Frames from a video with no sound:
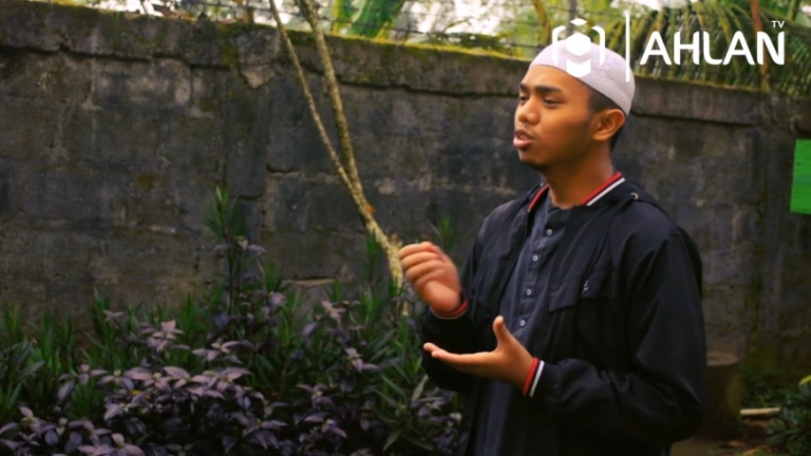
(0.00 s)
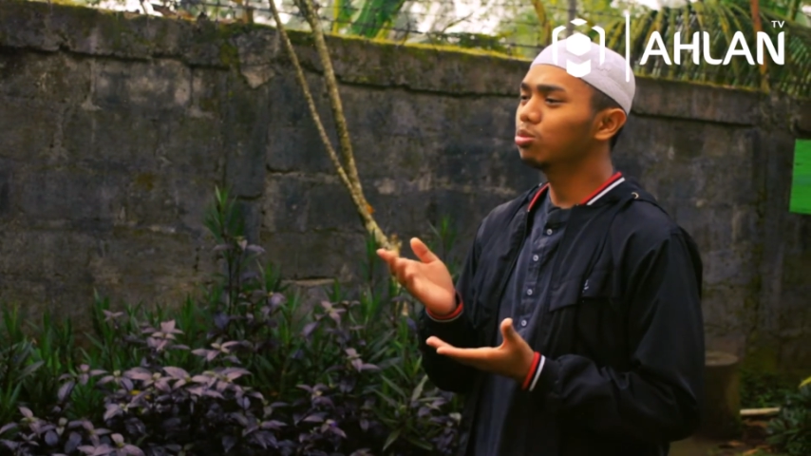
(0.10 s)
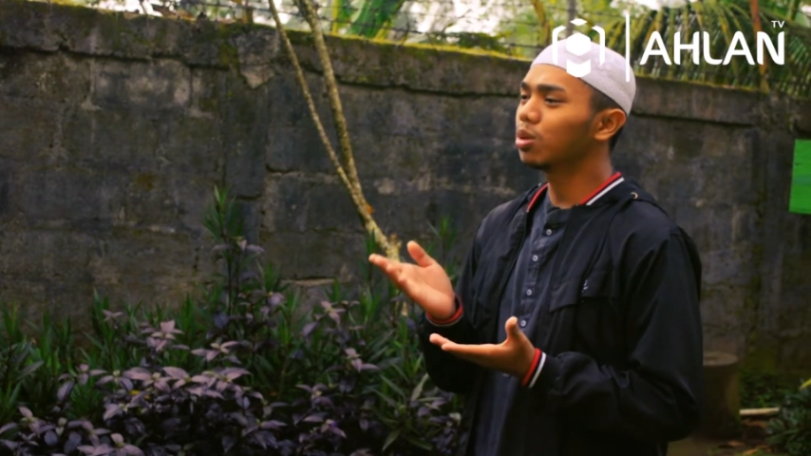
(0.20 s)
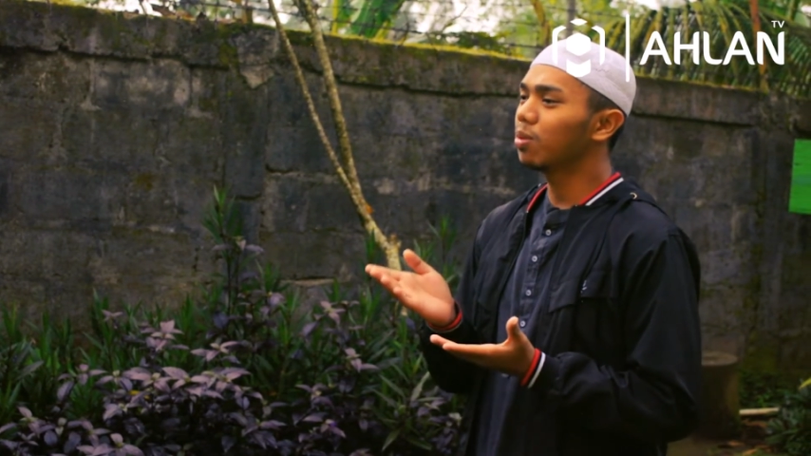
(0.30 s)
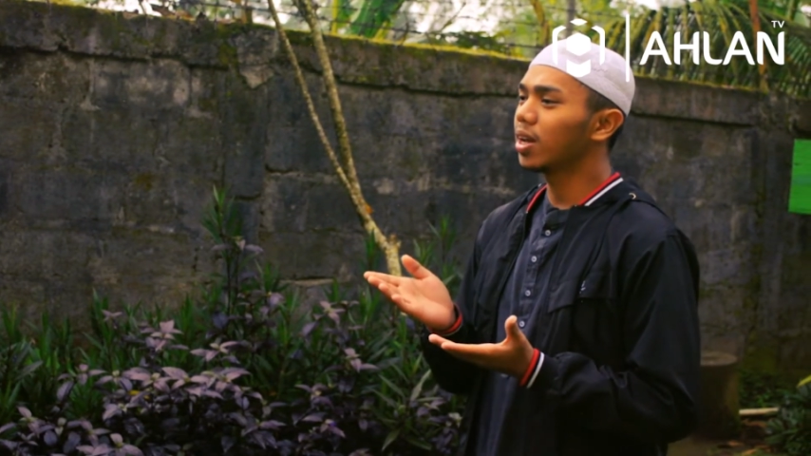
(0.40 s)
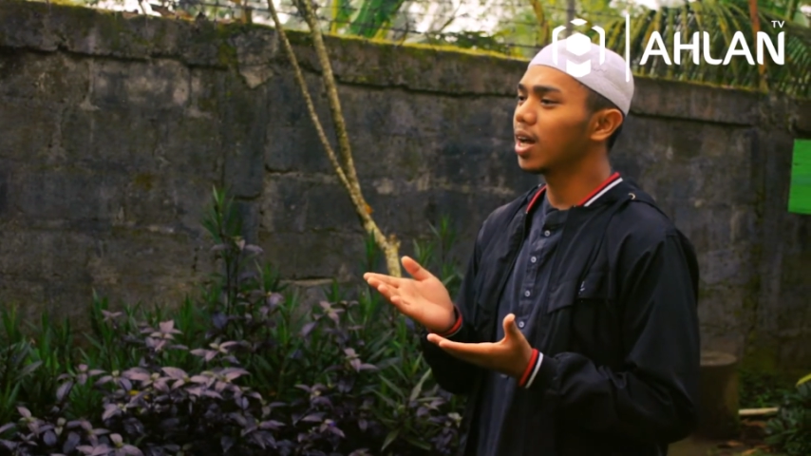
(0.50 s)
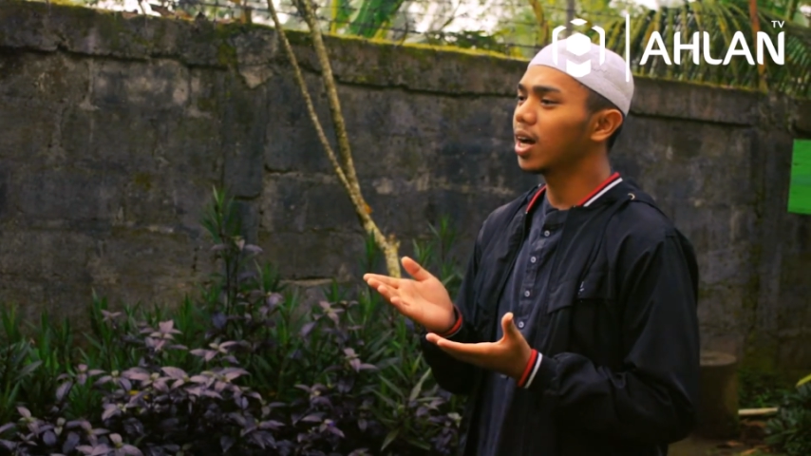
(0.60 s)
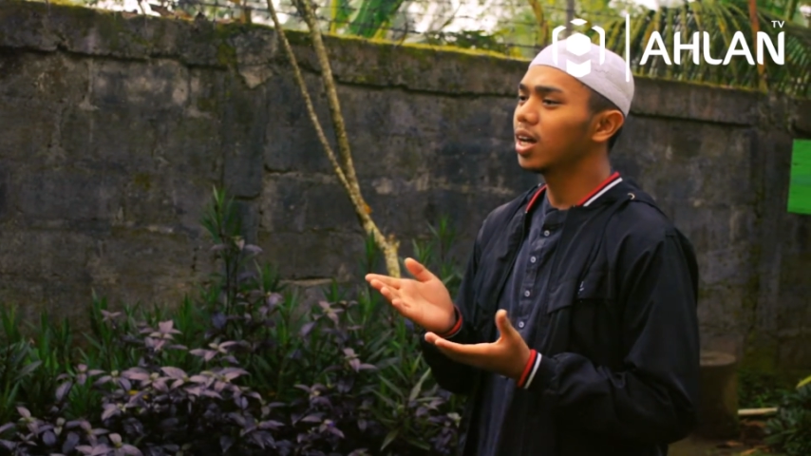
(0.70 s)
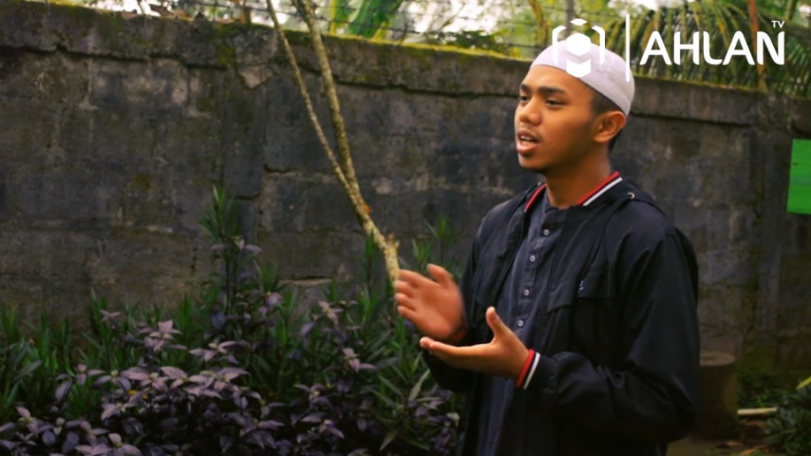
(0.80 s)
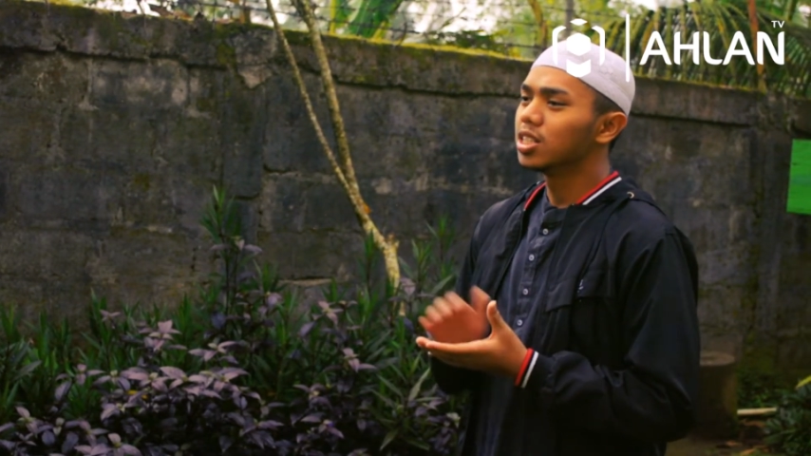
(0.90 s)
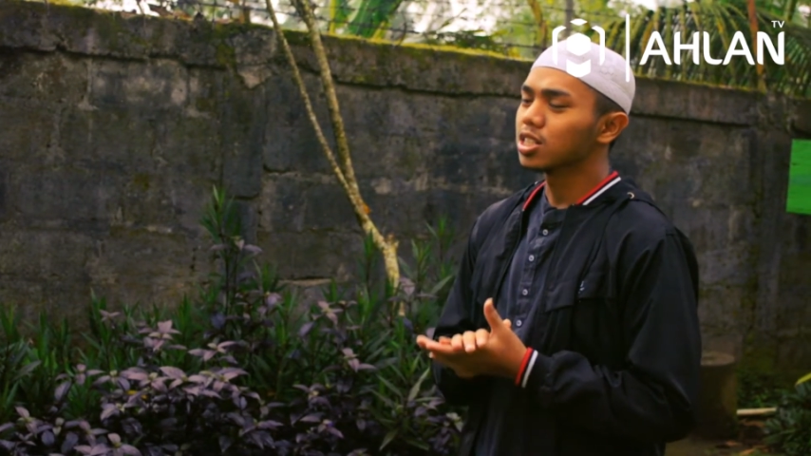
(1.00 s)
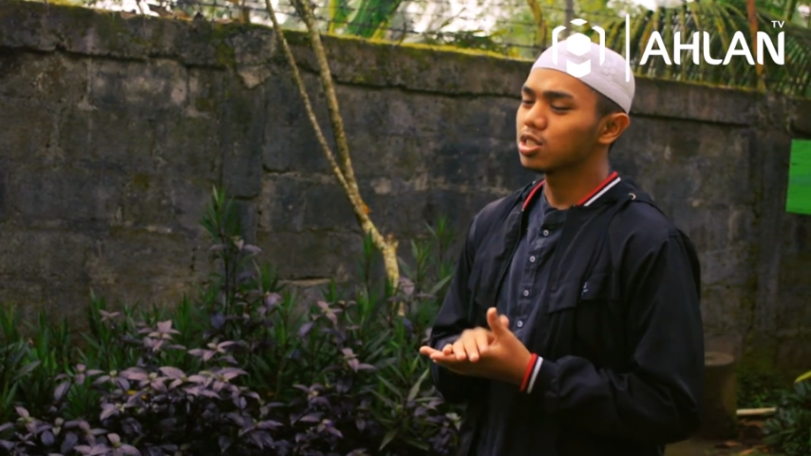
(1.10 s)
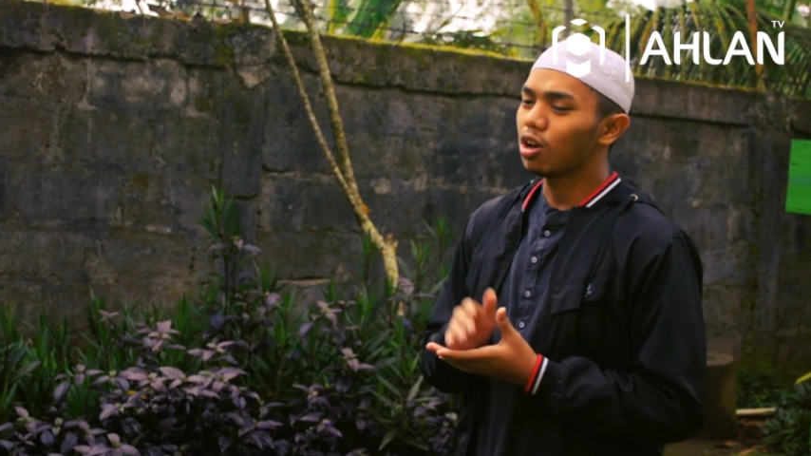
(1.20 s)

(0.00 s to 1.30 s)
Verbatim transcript: tentu berbeda